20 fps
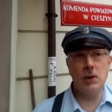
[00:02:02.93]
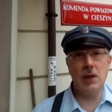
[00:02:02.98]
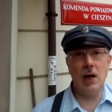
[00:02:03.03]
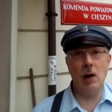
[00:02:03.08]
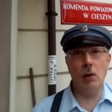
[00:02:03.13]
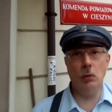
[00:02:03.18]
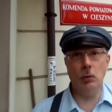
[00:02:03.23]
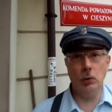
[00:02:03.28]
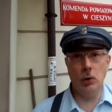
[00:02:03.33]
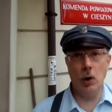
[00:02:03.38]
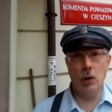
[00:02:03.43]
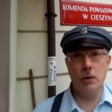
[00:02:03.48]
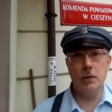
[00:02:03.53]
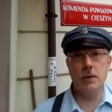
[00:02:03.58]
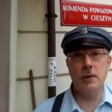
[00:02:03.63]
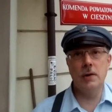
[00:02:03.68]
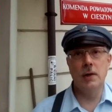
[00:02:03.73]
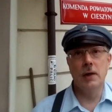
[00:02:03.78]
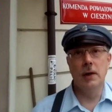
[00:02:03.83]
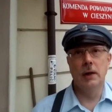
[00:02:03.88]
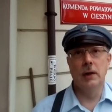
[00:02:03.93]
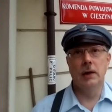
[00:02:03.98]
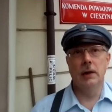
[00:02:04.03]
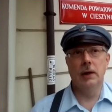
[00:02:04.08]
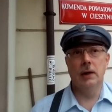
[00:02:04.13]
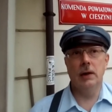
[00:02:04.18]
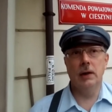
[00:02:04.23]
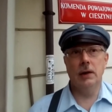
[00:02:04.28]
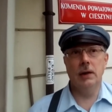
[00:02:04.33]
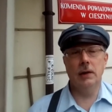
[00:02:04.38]
całą noc,
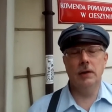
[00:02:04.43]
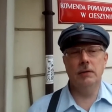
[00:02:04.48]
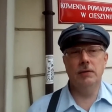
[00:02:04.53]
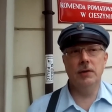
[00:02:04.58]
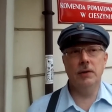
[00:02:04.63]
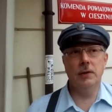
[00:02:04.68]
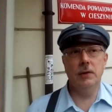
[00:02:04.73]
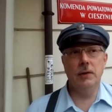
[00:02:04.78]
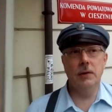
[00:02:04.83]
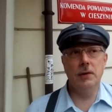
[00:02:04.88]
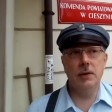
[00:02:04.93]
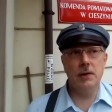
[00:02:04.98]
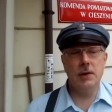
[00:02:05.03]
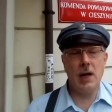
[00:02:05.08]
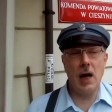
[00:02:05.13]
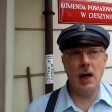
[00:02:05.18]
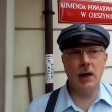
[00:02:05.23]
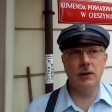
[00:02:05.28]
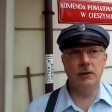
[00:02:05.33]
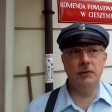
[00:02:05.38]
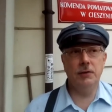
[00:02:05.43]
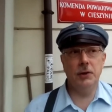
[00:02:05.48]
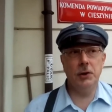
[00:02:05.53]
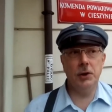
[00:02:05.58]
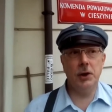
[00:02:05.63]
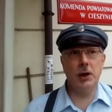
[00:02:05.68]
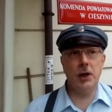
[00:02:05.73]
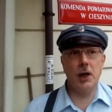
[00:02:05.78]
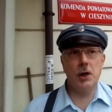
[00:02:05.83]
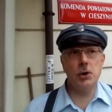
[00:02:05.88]
E, e, z akt
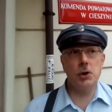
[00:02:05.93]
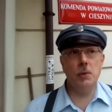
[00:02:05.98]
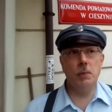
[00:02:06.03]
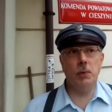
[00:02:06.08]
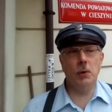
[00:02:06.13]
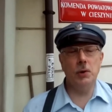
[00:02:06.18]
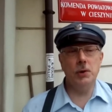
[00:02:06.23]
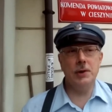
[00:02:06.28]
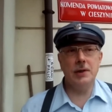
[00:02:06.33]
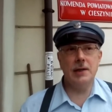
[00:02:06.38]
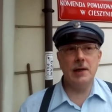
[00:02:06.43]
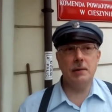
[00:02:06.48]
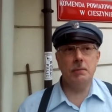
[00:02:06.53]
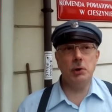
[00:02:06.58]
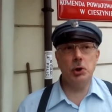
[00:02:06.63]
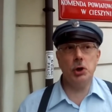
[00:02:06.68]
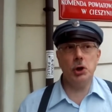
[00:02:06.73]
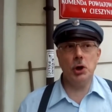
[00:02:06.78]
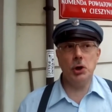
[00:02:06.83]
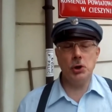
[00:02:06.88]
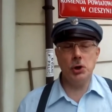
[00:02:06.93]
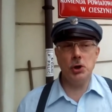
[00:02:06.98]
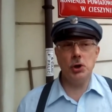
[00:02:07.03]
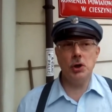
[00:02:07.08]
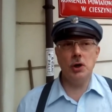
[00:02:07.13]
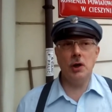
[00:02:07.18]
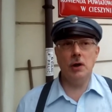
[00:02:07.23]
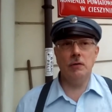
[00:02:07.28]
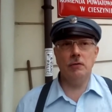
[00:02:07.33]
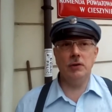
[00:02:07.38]
wynika, że policja
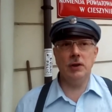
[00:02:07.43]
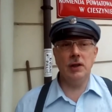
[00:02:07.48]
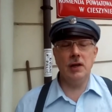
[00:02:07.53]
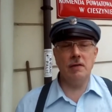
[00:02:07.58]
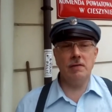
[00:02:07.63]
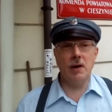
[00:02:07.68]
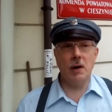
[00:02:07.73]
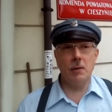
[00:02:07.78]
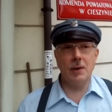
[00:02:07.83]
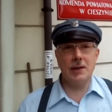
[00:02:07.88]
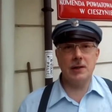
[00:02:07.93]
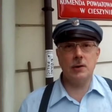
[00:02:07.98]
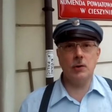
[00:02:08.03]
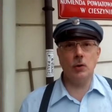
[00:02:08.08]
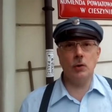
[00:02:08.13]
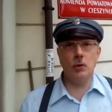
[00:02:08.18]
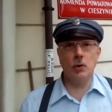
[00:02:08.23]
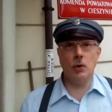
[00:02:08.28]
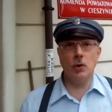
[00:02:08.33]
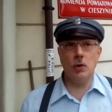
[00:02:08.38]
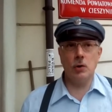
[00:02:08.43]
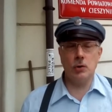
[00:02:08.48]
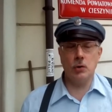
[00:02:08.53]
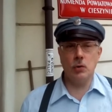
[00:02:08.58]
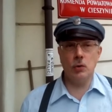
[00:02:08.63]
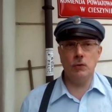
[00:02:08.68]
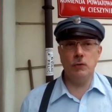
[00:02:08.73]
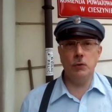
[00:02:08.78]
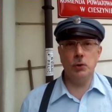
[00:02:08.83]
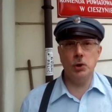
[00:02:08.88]
miesięcznie wydawała 100, około
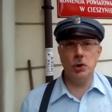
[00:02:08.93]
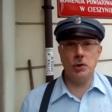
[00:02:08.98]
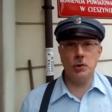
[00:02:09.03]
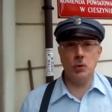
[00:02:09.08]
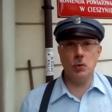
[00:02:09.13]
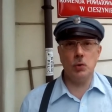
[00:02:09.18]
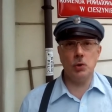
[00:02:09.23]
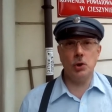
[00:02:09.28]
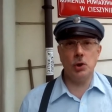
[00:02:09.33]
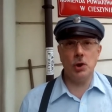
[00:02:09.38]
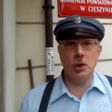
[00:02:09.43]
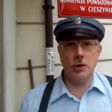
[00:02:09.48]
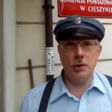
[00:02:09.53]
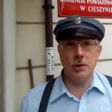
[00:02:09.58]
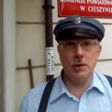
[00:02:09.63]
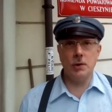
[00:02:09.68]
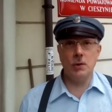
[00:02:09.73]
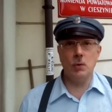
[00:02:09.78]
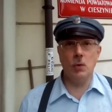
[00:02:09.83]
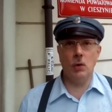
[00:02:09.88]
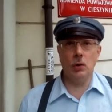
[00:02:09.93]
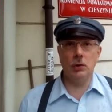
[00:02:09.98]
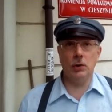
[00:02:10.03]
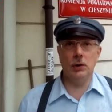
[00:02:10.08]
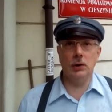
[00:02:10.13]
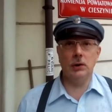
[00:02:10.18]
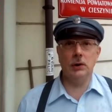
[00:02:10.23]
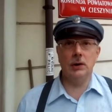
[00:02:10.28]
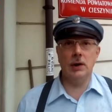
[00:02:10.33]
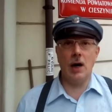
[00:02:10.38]
120 tysięcy
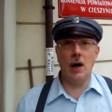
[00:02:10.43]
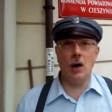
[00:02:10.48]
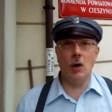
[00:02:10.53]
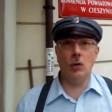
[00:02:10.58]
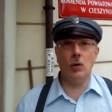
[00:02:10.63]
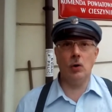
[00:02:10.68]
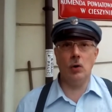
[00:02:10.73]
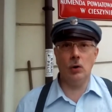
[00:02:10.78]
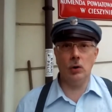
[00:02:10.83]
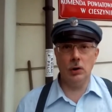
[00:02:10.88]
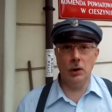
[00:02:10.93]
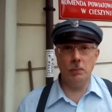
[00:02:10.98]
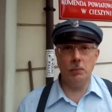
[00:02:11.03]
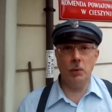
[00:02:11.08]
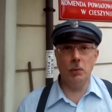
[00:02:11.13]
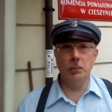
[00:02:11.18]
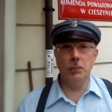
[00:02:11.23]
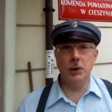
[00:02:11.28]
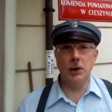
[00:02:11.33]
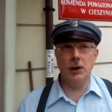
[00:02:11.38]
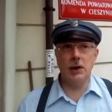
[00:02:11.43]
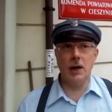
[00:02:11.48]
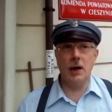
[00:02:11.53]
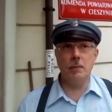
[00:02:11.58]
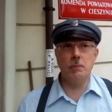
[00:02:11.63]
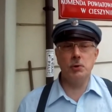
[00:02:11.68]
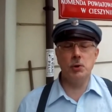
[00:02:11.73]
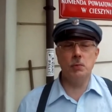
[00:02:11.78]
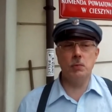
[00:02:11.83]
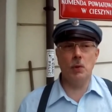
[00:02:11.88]
złotych na ochronę
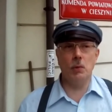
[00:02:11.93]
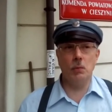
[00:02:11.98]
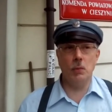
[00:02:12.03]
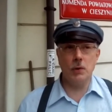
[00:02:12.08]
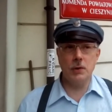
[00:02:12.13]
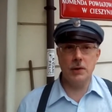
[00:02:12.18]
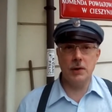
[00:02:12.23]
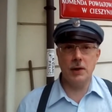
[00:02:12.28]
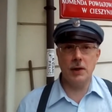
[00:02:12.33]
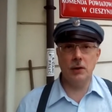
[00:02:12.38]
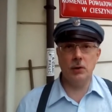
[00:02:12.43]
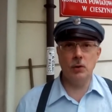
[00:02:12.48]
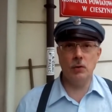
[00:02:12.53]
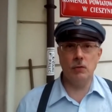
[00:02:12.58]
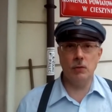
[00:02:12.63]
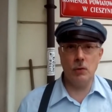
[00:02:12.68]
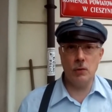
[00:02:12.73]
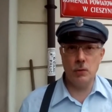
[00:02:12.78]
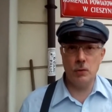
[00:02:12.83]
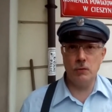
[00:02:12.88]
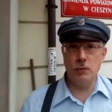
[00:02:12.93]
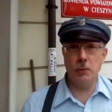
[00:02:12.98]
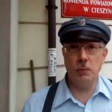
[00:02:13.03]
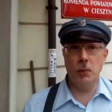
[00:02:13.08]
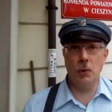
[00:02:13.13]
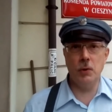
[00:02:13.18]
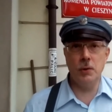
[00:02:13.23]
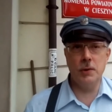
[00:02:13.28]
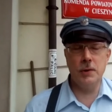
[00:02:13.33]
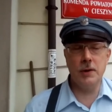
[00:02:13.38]
pomnika przy pomocy radiowozów i
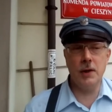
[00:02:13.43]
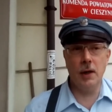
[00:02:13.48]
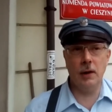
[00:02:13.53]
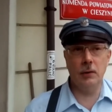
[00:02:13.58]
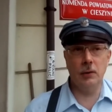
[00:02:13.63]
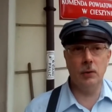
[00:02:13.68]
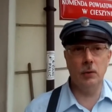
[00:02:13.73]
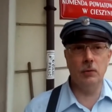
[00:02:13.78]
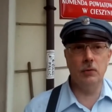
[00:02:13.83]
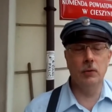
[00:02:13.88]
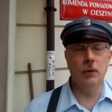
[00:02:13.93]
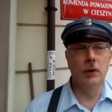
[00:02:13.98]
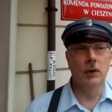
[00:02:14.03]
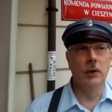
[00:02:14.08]
policjantów.